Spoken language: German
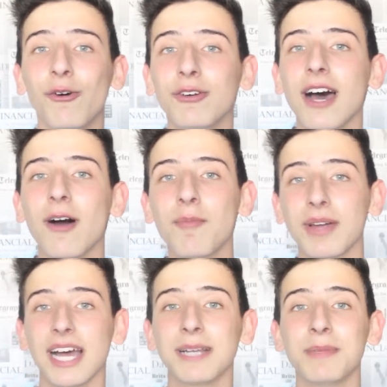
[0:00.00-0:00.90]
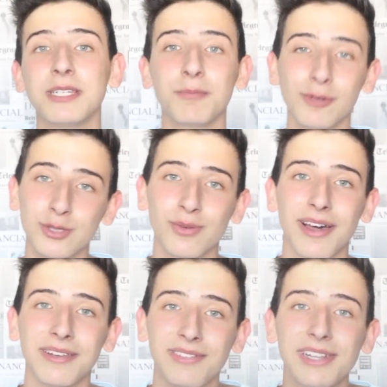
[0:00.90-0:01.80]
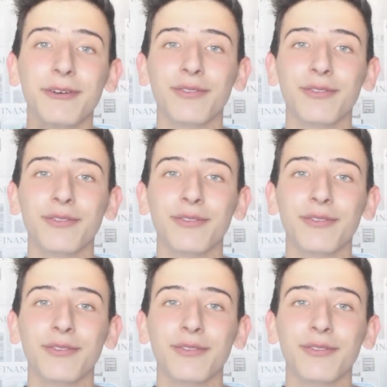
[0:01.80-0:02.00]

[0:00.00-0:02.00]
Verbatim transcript: Oder ob man halt mit dem Bus fahren will.